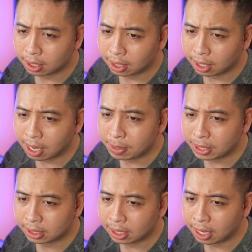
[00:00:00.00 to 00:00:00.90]

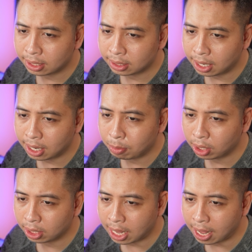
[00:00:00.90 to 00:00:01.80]
IKBC
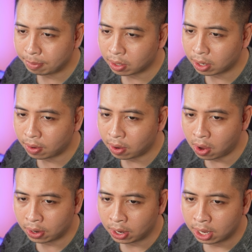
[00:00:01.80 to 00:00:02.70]
CD108 thì con nào ngon?